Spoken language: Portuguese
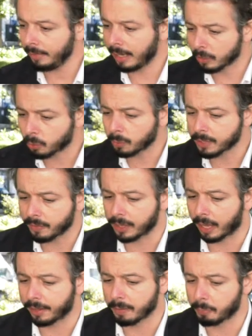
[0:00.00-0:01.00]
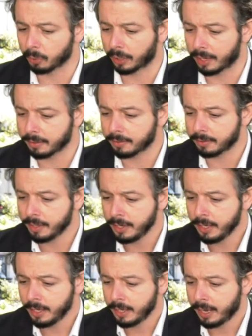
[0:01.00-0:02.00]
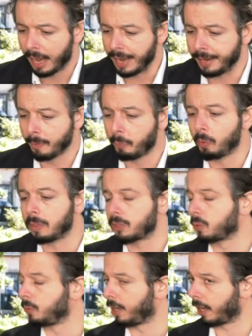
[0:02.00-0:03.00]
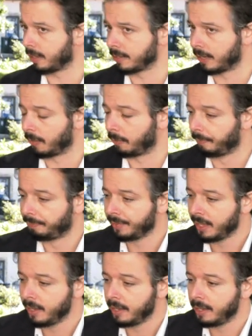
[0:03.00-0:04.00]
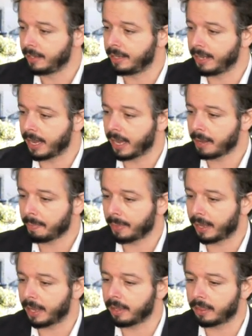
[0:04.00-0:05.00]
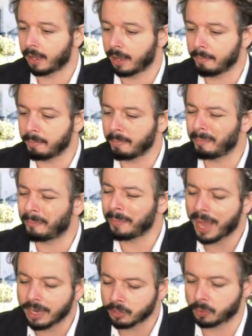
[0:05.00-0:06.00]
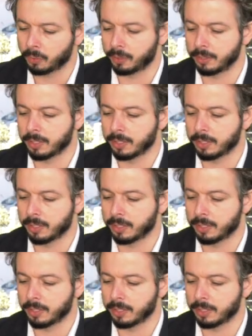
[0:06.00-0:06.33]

A exclusividade é importante ainda por uma segunda razão que é a da mais do que